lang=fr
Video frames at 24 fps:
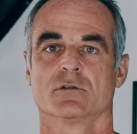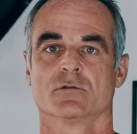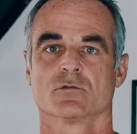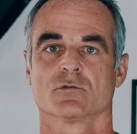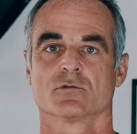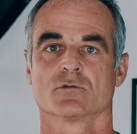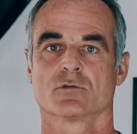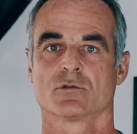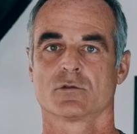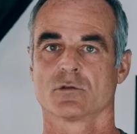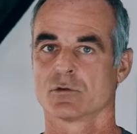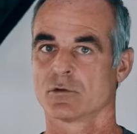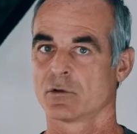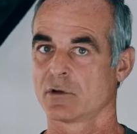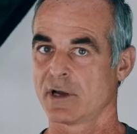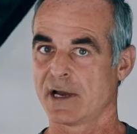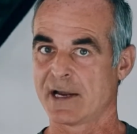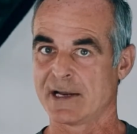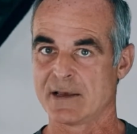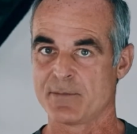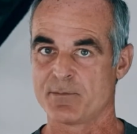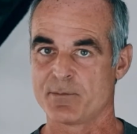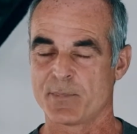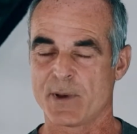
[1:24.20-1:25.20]
Donc euh,
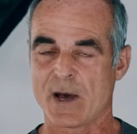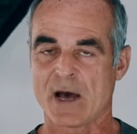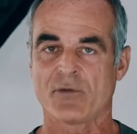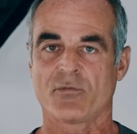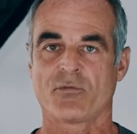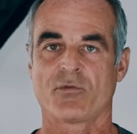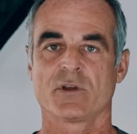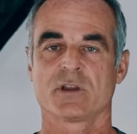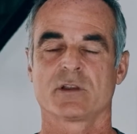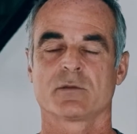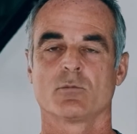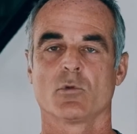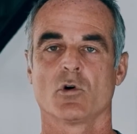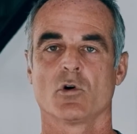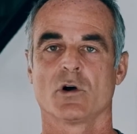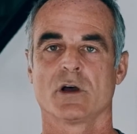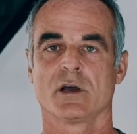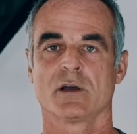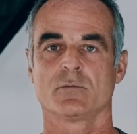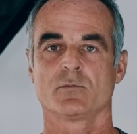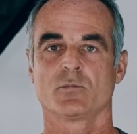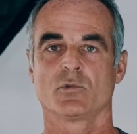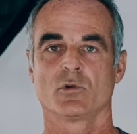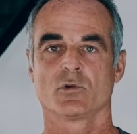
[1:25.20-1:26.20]
elle est parfaitement
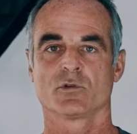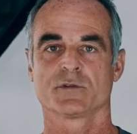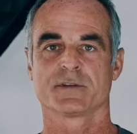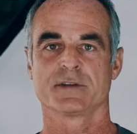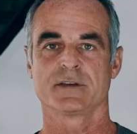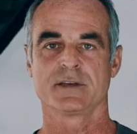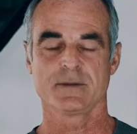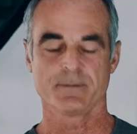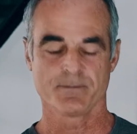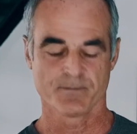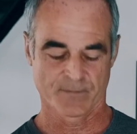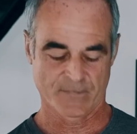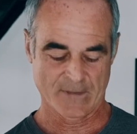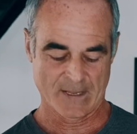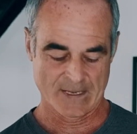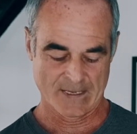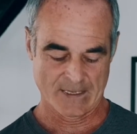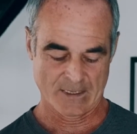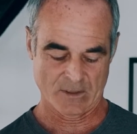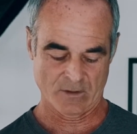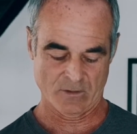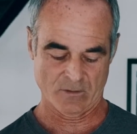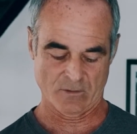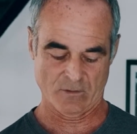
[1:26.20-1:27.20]
implantée,
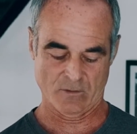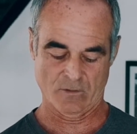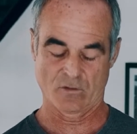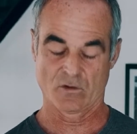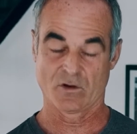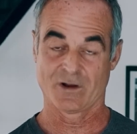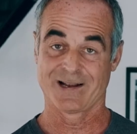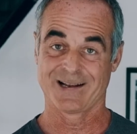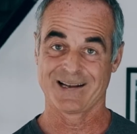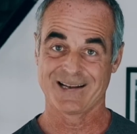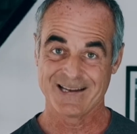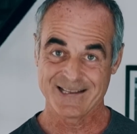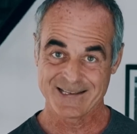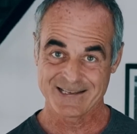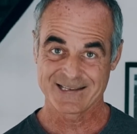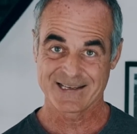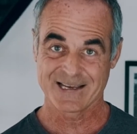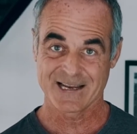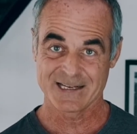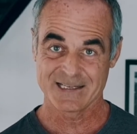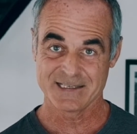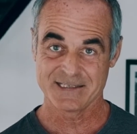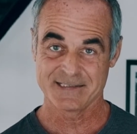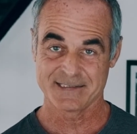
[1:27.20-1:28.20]
euh,
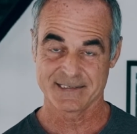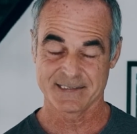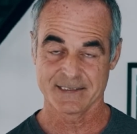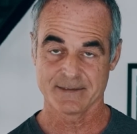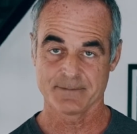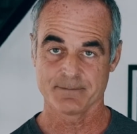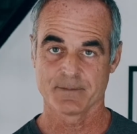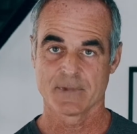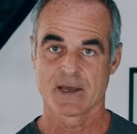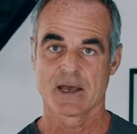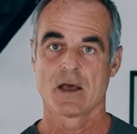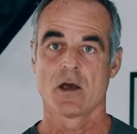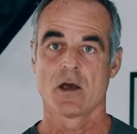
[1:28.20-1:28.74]
légalisée,